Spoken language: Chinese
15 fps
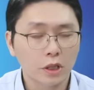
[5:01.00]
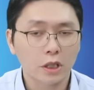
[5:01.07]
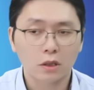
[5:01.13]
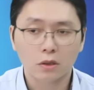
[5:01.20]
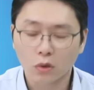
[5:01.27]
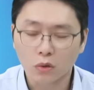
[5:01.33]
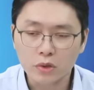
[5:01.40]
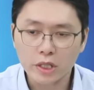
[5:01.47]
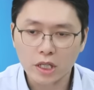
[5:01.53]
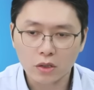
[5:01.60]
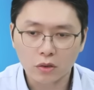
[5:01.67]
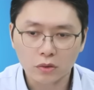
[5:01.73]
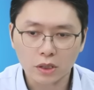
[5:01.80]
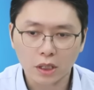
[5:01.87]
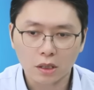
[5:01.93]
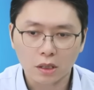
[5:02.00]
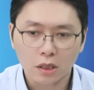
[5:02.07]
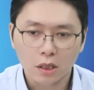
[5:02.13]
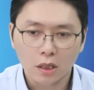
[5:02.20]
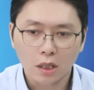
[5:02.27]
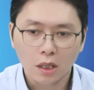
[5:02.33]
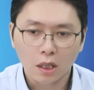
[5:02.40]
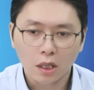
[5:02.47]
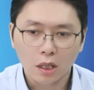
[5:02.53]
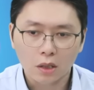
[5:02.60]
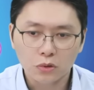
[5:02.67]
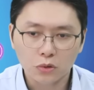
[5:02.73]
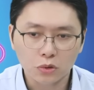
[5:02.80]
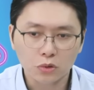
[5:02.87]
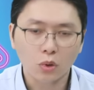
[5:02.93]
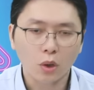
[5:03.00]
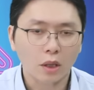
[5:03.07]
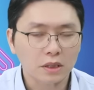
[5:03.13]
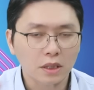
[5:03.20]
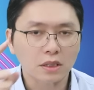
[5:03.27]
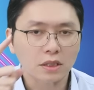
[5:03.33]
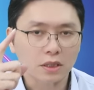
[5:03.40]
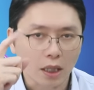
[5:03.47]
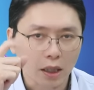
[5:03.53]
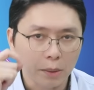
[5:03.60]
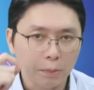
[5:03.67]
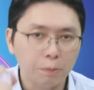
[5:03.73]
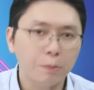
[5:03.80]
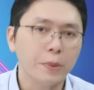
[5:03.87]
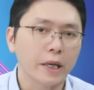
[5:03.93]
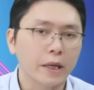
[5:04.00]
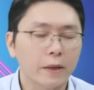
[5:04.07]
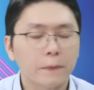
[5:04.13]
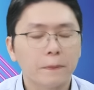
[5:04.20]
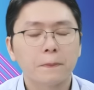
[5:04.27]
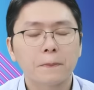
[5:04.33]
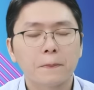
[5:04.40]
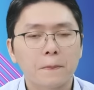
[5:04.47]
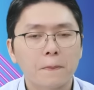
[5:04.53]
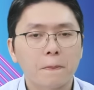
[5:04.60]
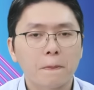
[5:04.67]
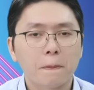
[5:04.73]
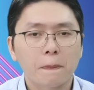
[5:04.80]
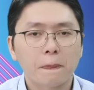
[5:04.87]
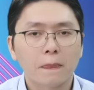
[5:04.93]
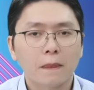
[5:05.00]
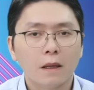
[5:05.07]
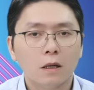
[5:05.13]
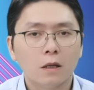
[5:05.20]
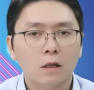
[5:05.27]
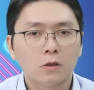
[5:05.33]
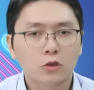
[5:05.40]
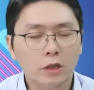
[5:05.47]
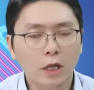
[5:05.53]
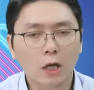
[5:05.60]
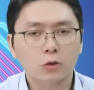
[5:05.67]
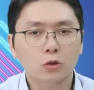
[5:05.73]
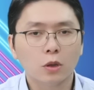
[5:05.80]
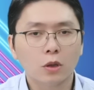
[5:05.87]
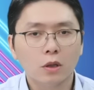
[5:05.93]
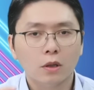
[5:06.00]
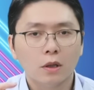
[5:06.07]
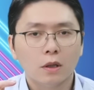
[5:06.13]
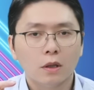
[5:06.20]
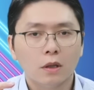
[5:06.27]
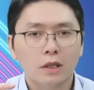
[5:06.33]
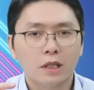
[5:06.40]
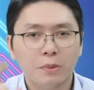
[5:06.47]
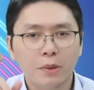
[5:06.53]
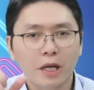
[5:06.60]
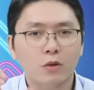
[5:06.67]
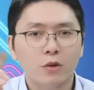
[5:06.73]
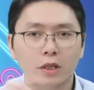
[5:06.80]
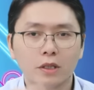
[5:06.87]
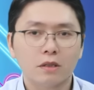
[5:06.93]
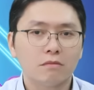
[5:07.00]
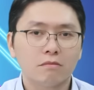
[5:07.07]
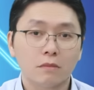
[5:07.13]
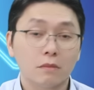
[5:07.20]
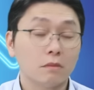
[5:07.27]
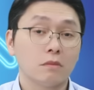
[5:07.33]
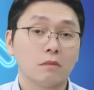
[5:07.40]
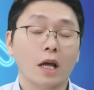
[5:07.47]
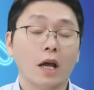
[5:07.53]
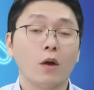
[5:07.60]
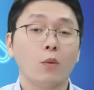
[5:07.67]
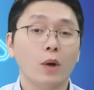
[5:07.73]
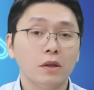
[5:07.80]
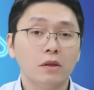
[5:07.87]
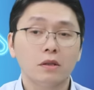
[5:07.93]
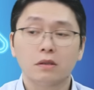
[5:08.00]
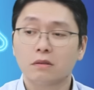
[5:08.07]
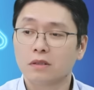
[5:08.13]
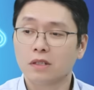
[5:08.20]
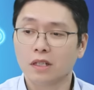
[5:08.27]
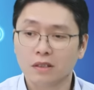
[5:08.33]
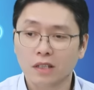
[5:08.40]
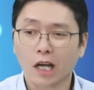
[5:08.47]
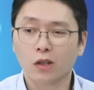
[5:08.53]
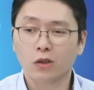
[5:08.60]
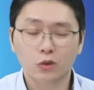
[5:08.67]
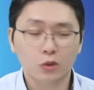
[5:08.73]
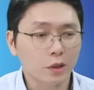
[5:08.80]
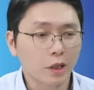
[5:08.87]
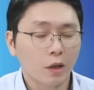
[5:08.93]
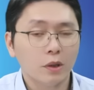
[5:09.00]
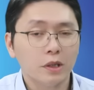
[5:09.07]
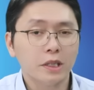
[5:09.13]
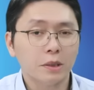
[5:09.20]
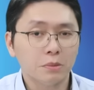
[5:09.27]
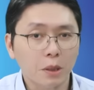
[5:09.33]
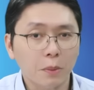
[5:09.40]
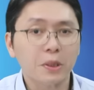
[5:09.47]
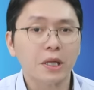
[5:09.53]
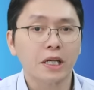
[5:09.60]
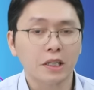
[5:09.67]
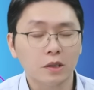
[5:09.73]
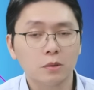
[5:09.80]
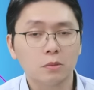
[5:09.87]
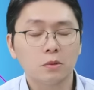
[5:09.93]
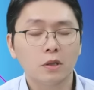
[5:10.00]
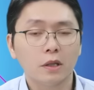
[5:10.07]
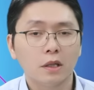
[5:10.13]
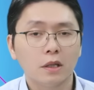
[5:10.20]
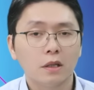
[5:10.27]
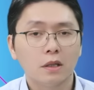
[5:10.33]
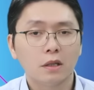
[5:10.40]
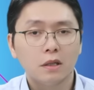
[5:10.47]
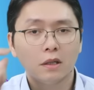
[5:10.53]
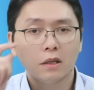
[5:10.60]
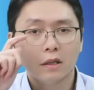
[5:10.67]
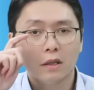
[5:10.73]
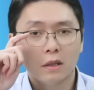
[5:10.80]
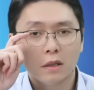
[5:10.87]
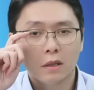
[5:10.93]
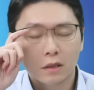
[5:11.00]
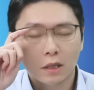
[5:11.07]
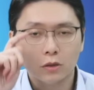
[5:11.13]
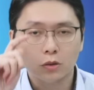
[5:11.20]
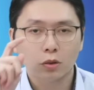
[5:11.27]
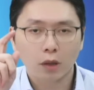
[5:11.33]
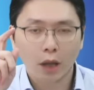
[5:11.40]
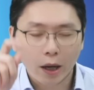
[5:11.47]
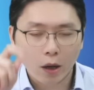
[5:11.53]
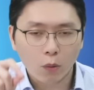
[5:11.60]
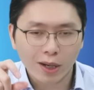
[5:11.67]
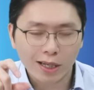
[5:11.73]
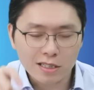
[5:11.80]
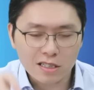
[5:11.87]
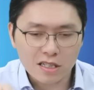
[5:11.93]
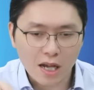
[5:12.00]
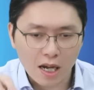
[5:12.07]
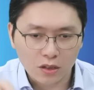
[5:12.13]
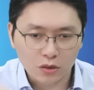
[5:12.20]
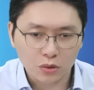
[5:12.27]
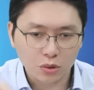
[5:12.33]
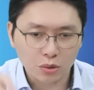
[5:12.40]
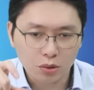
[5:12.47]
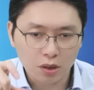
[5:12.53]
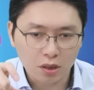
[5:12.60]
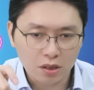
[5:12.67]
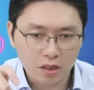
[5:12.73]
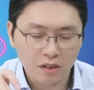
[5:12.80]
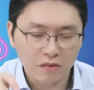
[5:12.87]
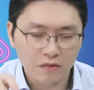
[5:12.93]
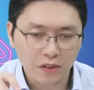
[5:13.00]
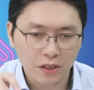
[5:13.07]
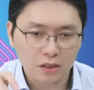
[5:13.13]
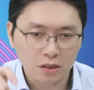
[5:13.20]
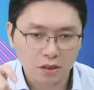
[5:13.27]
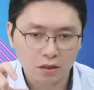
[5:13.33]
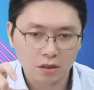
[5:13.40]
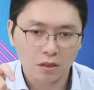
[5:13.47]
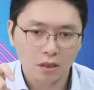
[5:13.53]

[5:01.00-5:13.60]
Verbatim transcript: 工业用电据说好像是涨了一倍，嗯哼，所以他有说，你不要以为台湾的电大家都觉得台湾电比较便宜，对不对？嗯，他说台湾厂区的电费是